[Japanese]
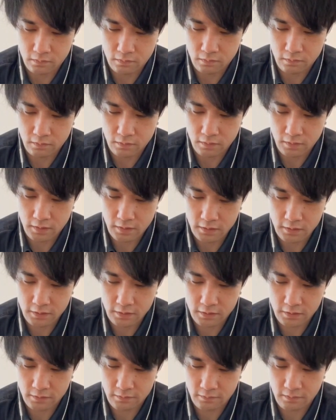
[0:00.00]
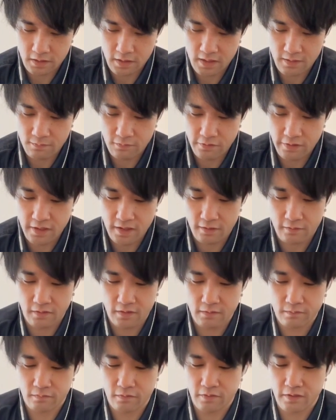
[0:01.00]
ああ、ちゃちああ、もうええや、こ
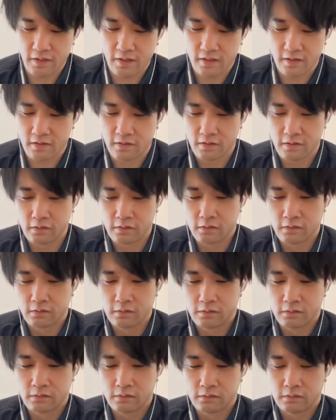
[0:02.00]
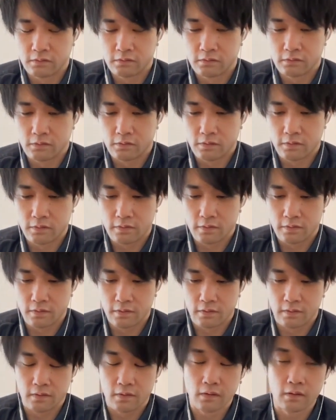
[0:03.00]
れもうええや。はい、は
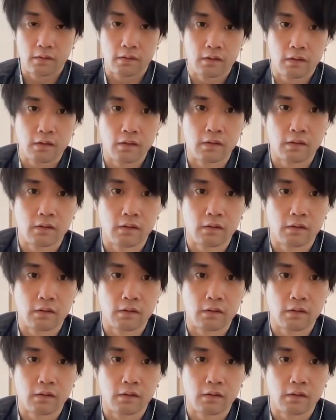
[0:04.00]
い、はい、はい、は